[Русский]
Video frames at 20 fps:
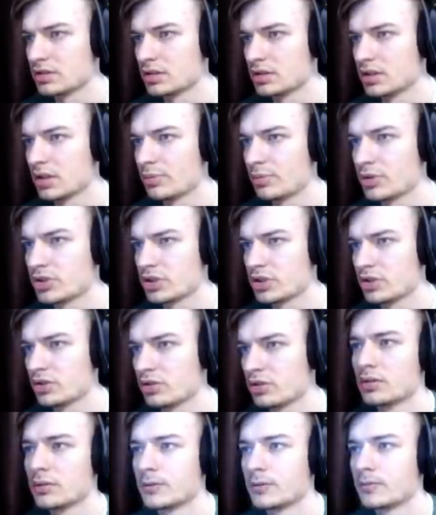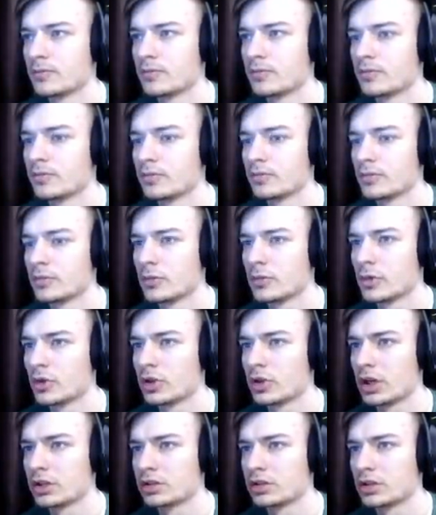Я починю.
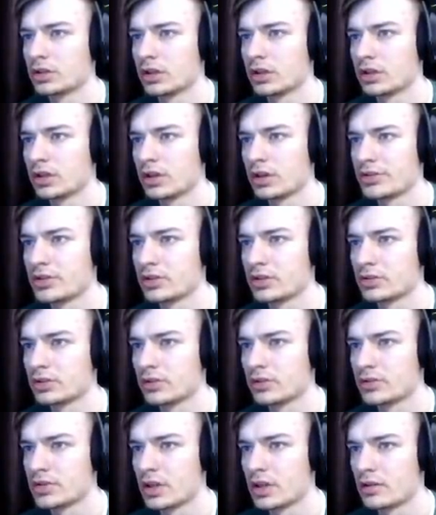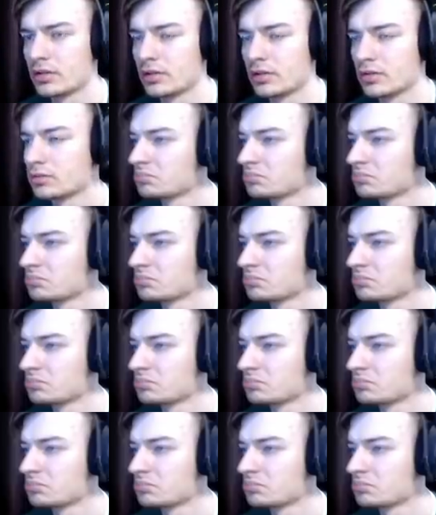Как ты так розетку-то вставил?